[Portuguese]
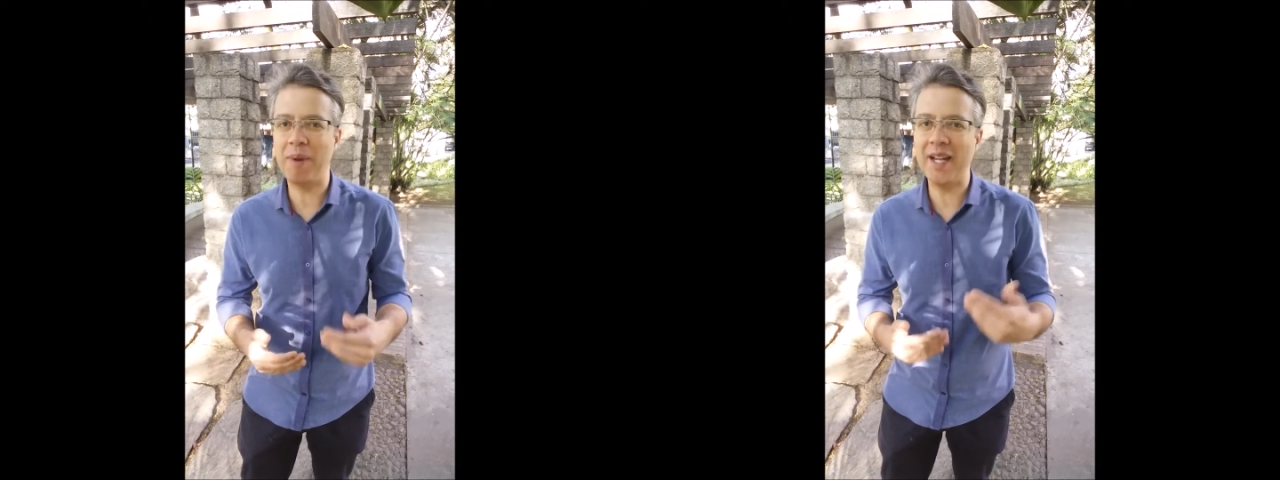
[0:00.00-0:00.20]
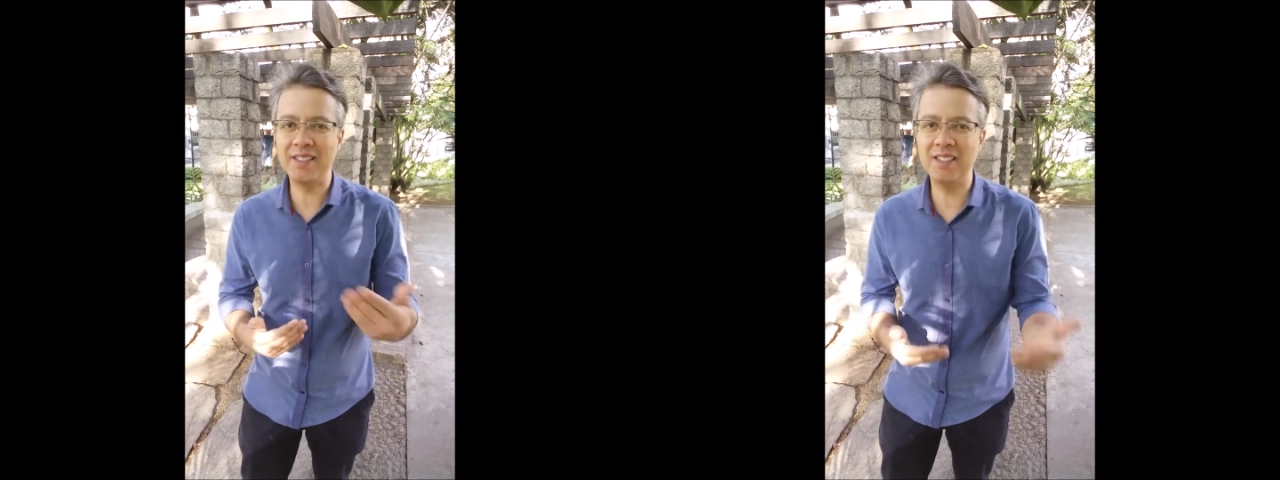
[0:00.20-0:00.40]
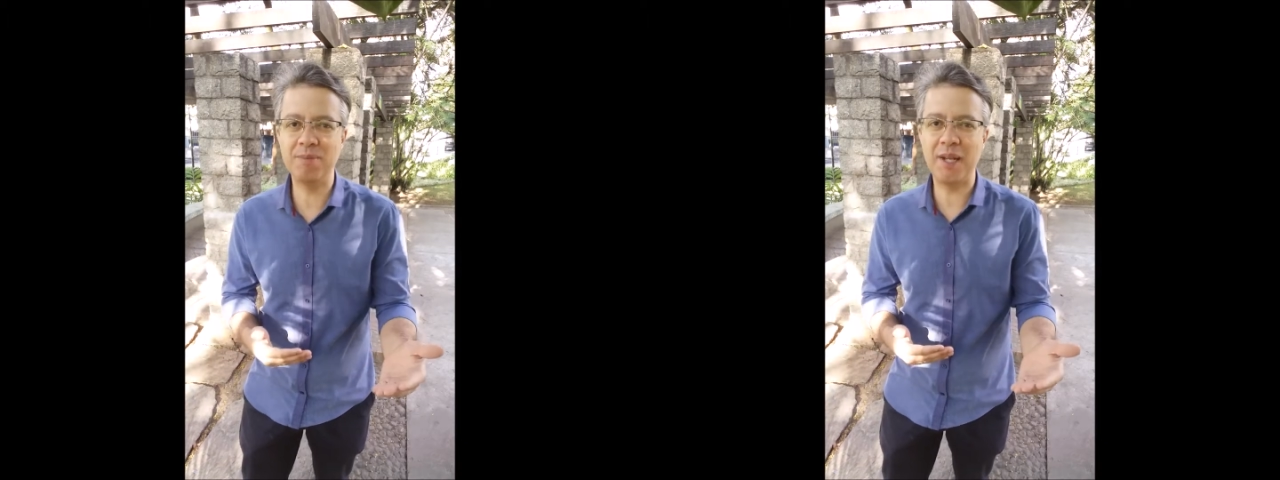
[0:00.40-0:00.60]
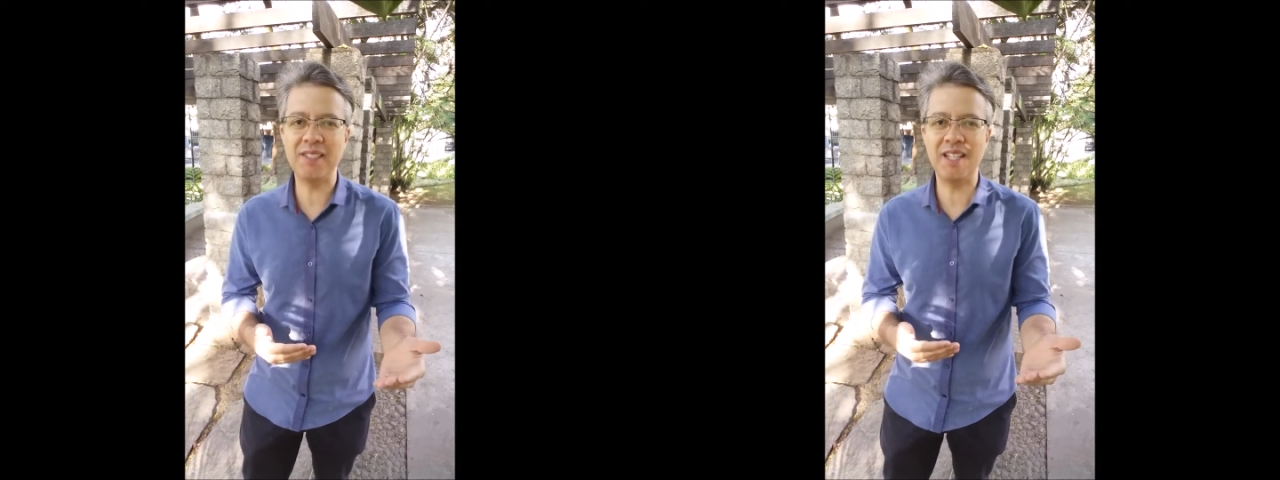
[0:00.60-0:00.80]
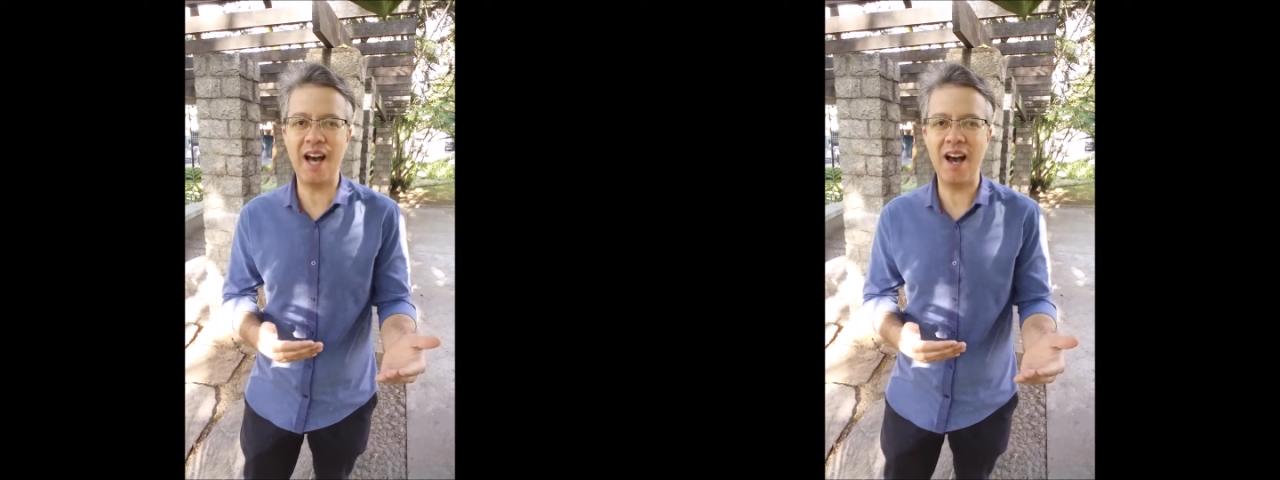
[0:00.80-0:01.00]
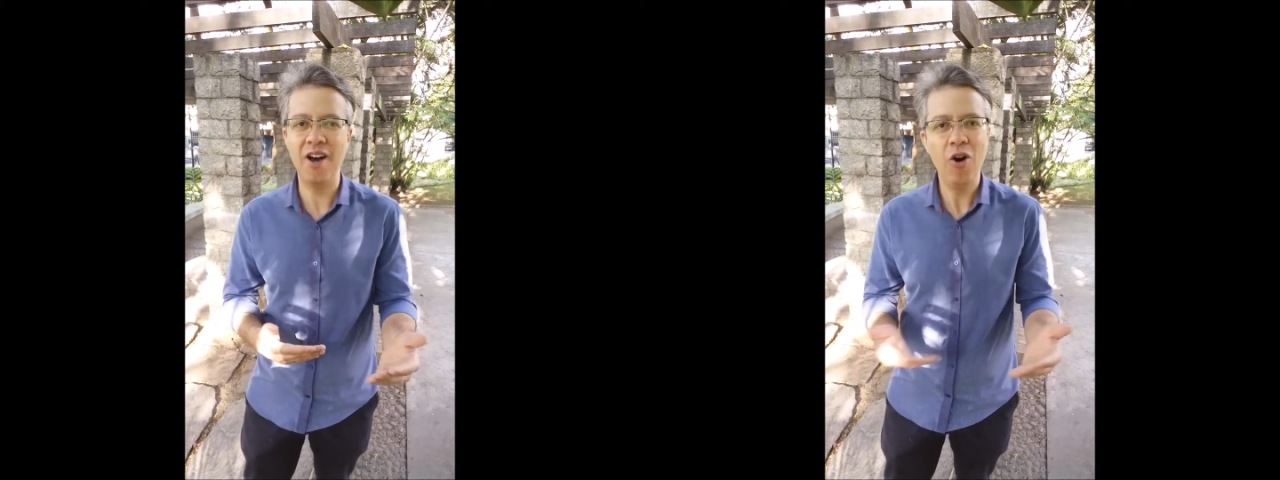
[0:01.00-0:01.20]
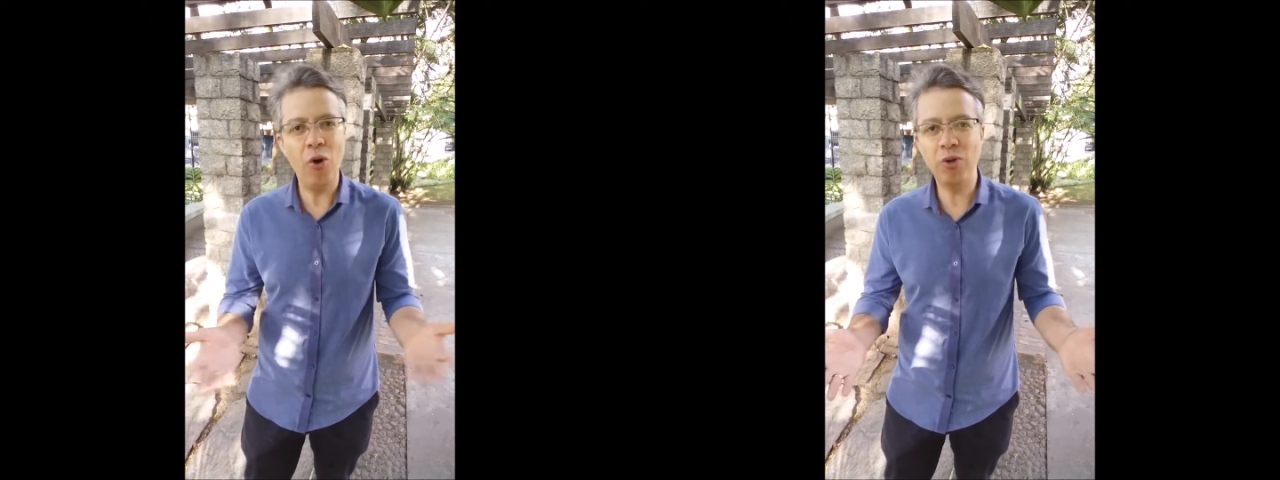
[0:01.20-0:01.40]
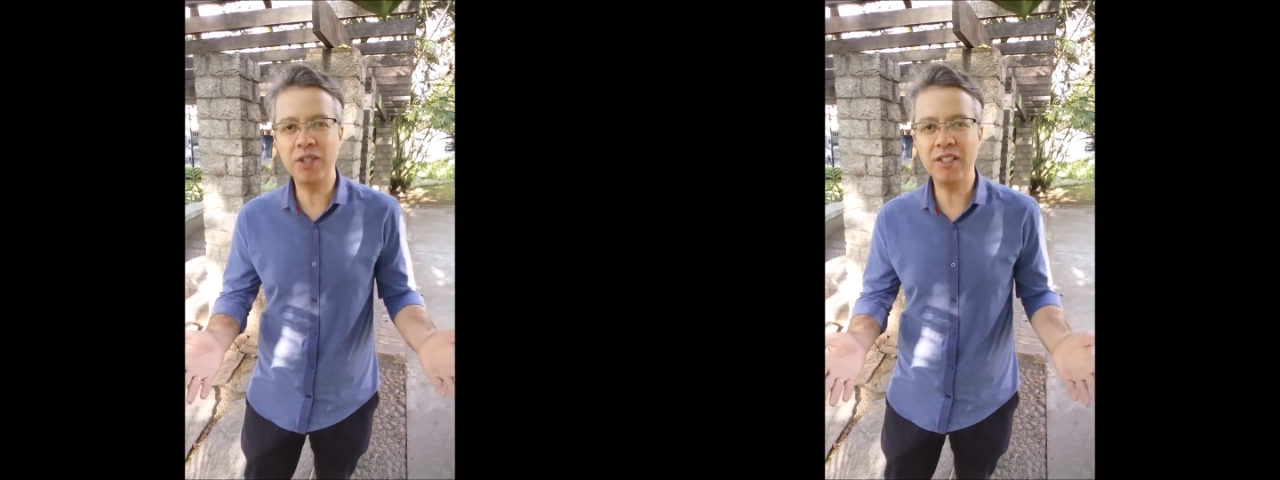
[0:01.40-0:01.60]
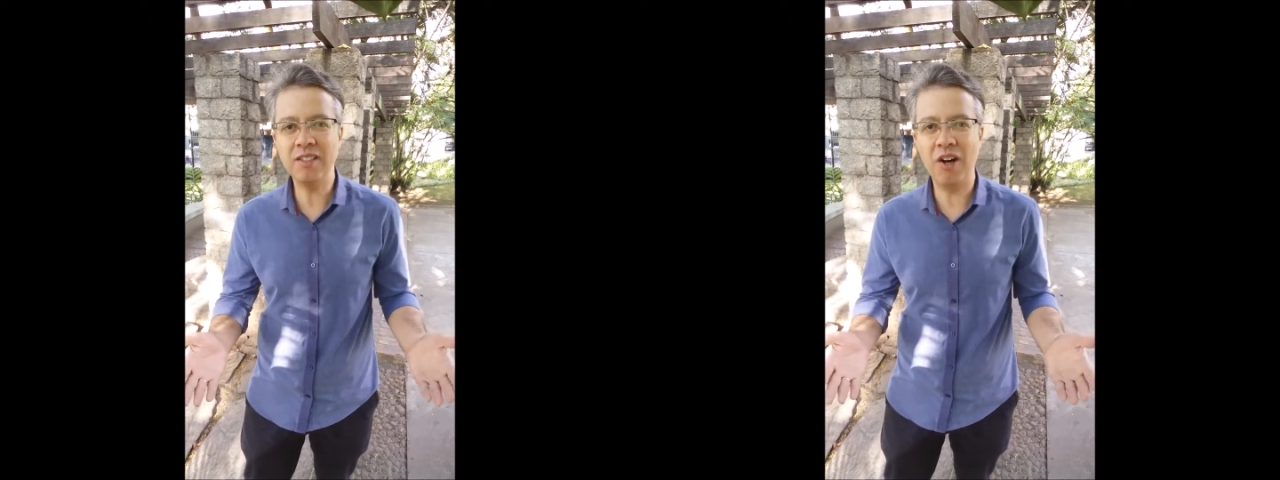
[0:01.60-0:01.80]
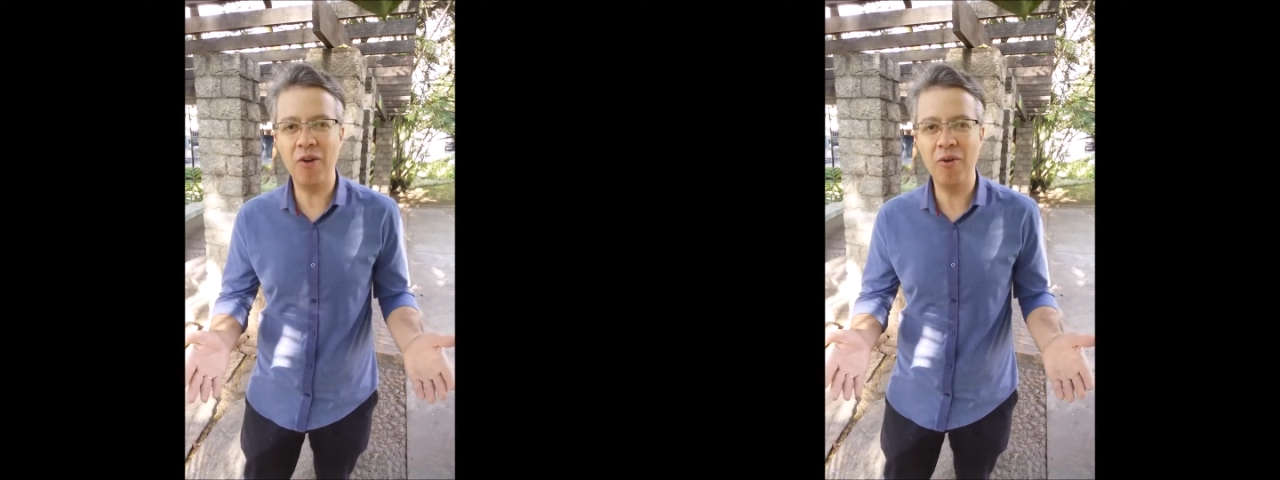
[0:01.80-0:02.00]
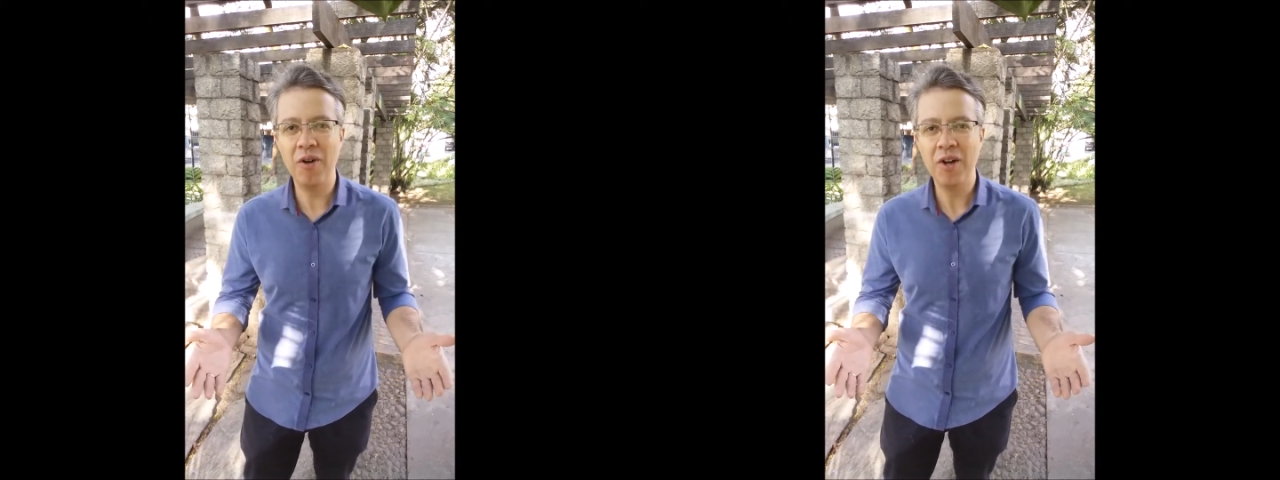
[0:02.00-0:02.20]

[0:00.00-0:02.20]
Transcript: para se expressar, outras não,